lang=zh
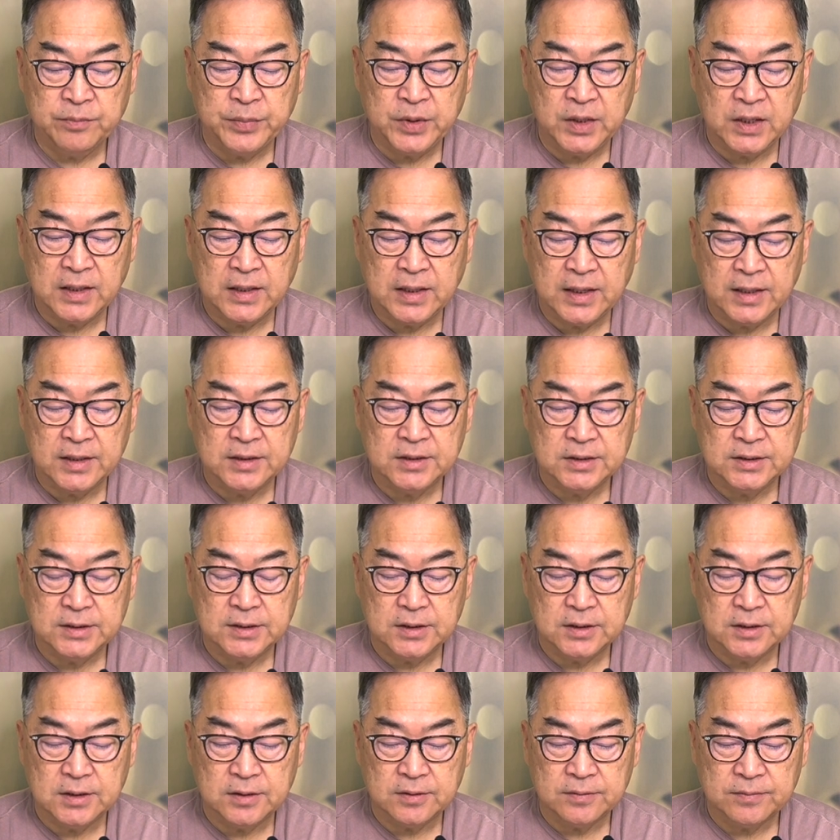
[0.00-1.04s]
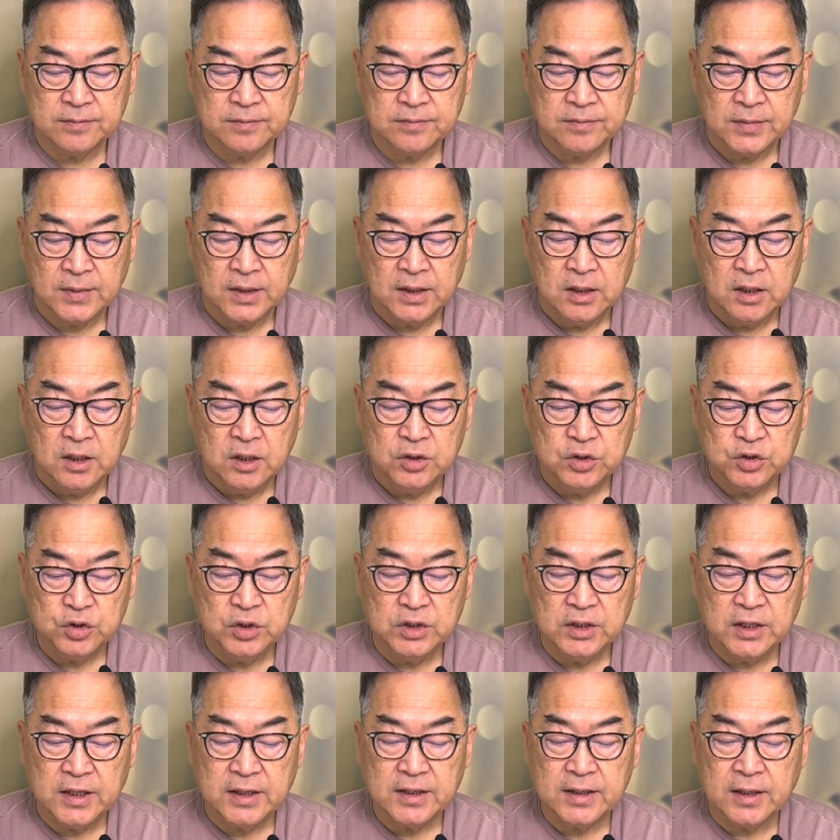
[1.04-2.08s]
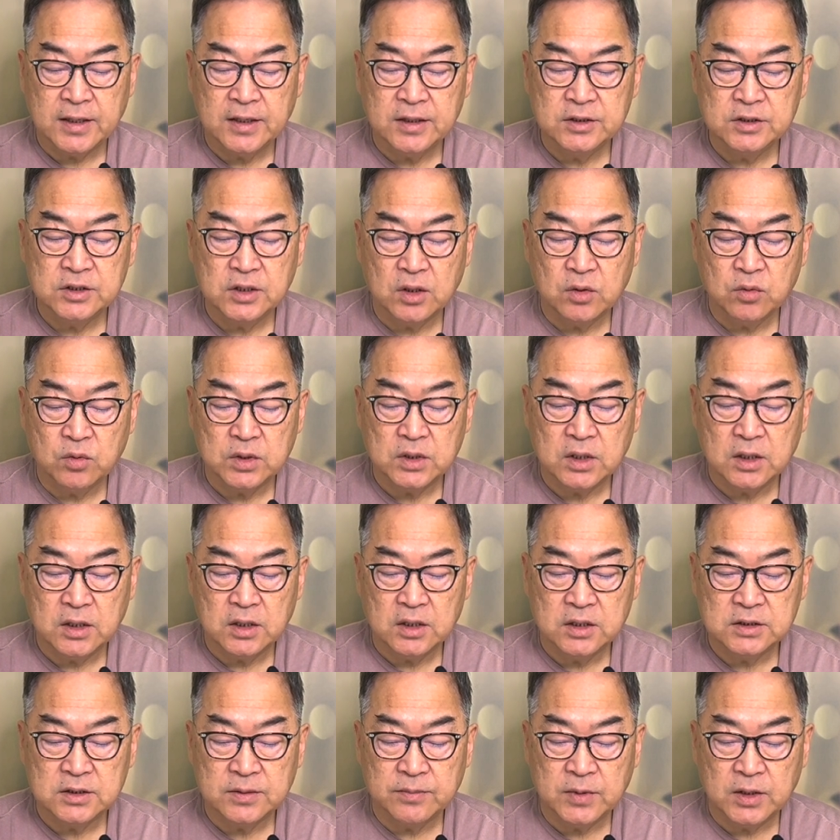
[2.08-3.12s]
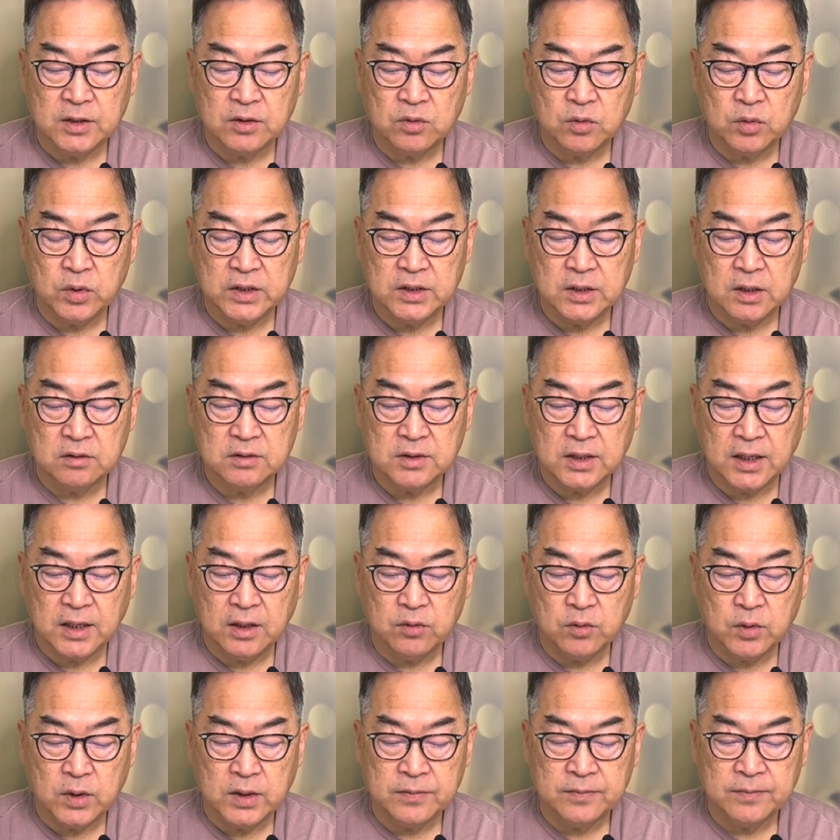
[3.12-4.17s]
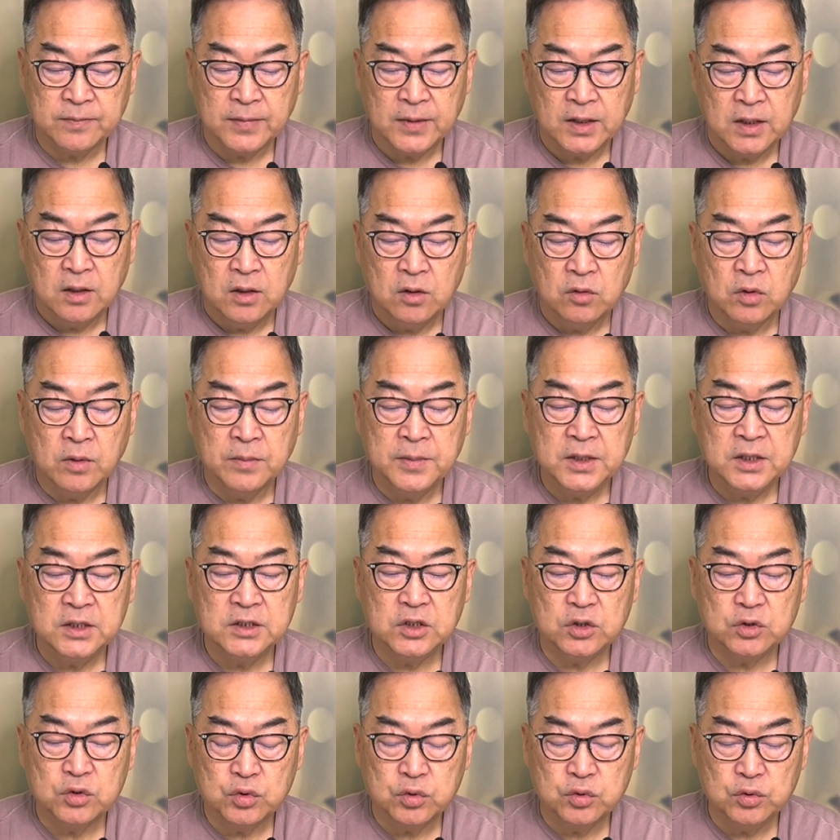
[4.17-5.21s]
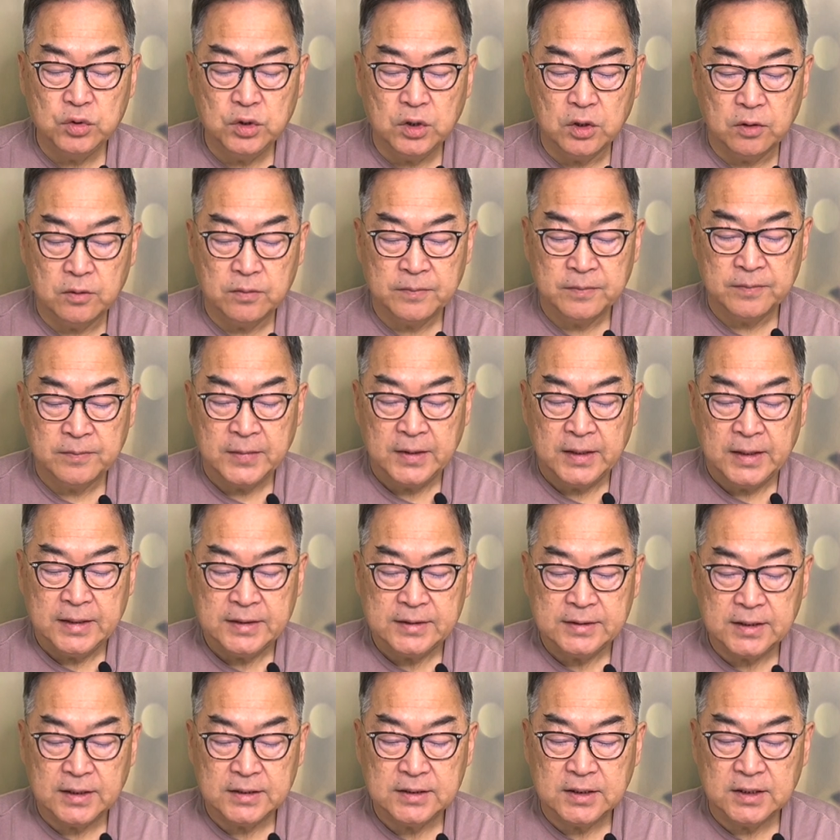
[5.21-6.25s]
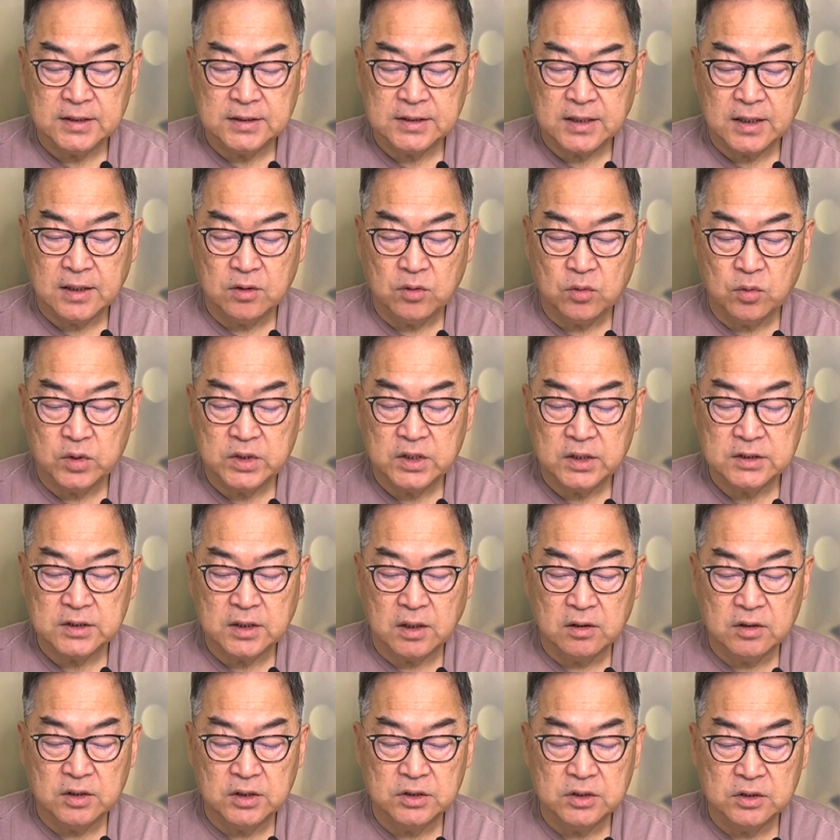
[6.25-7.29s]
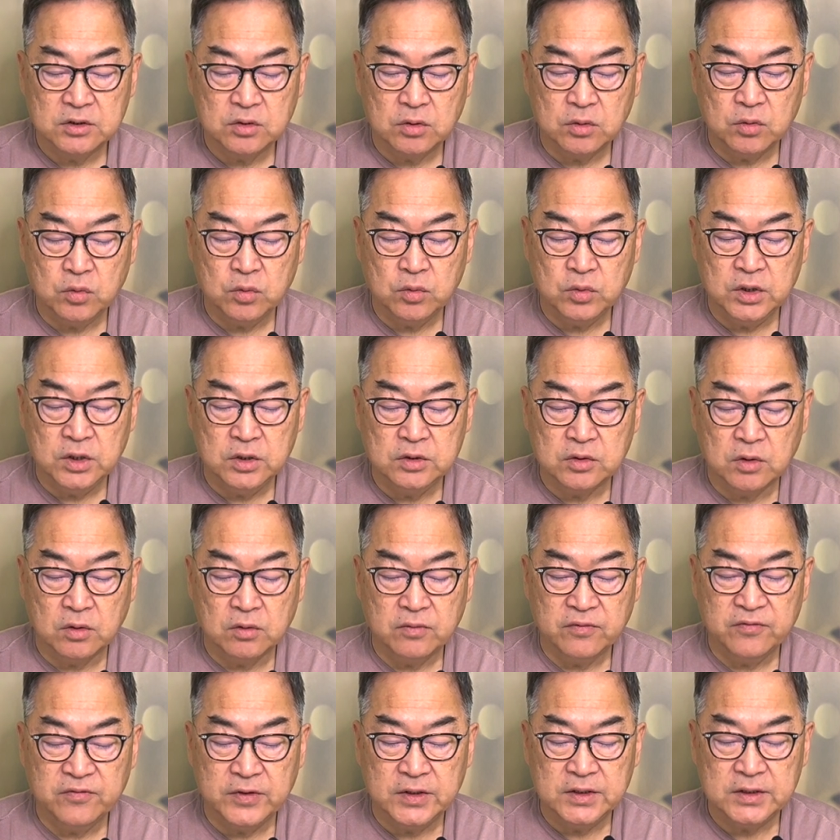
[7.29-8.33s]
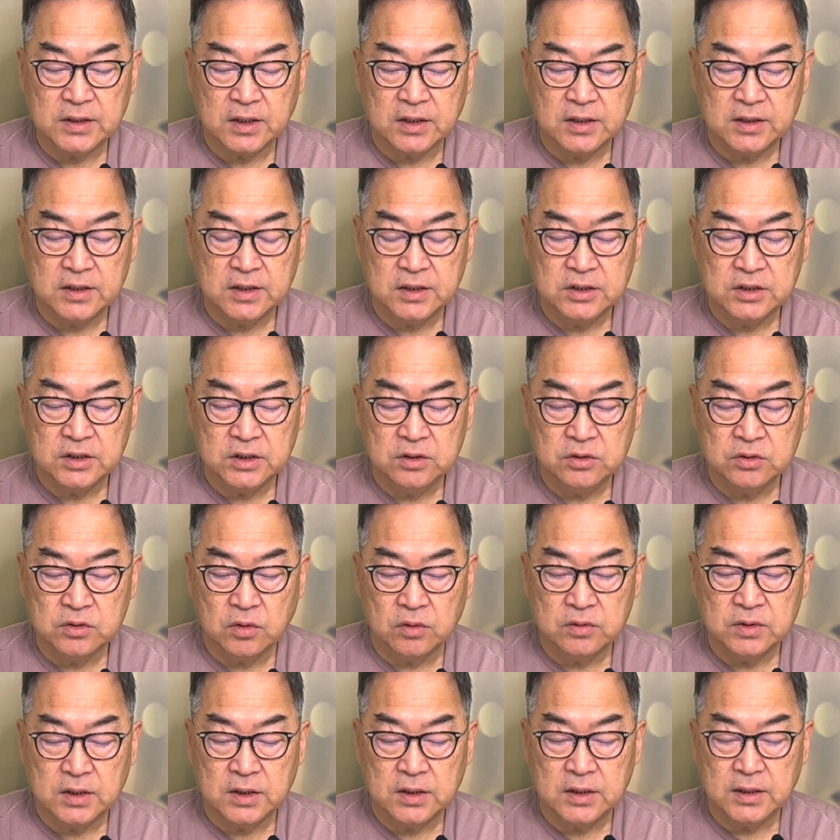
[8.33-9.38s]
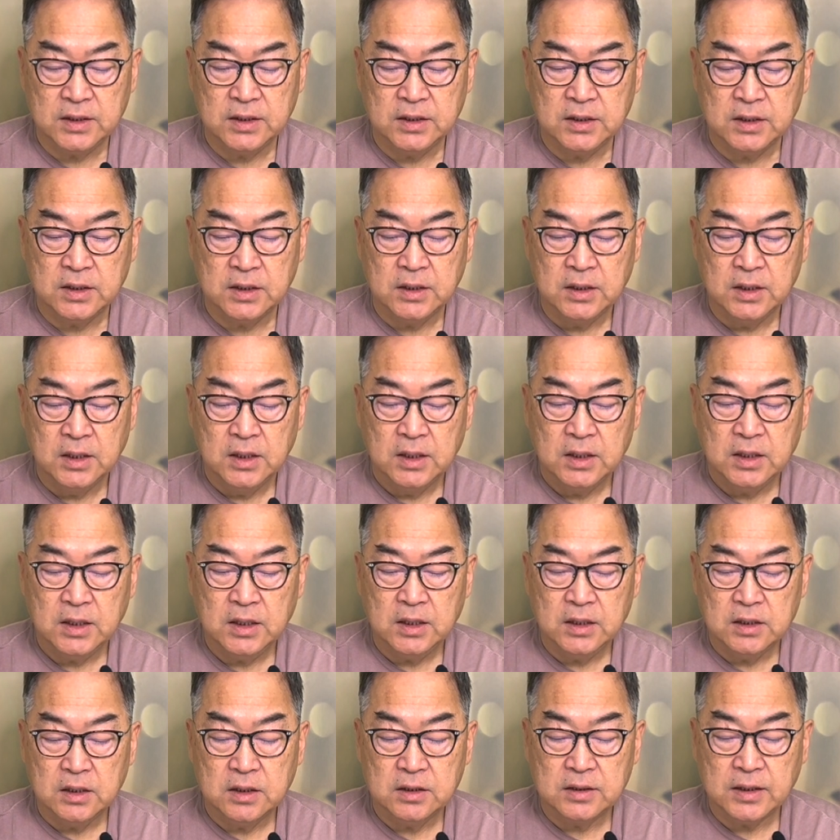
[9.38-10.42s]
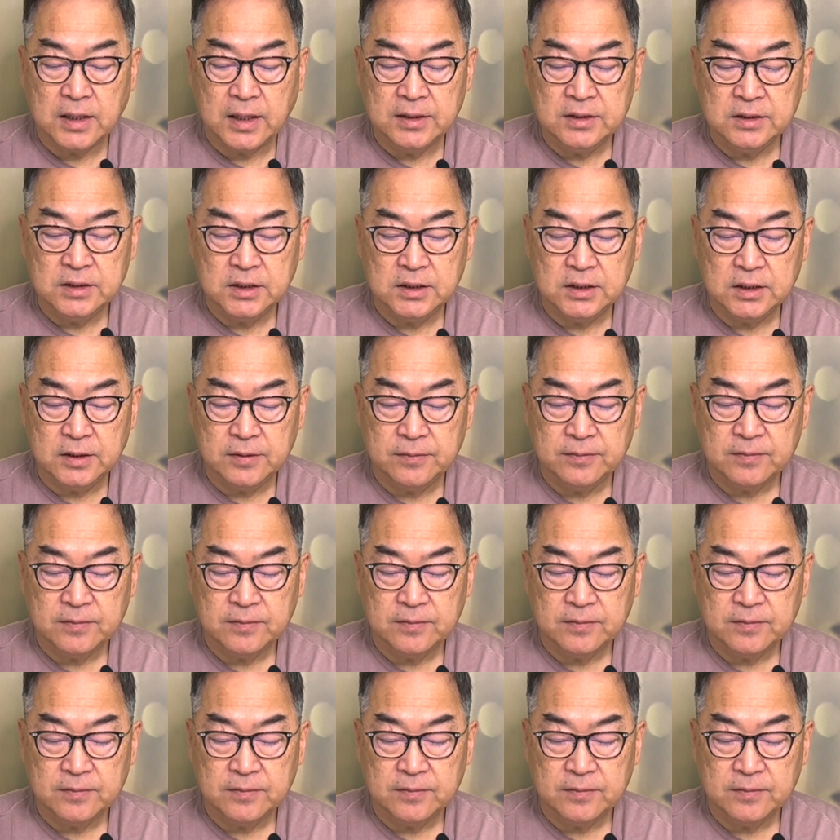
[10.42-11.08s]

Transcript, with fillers: 平安喜乐。去年感恩节，我的儿子们回到台湾，我们一起出游，在车上，我的小儿子无意中分享了一个心中的一个一个难题。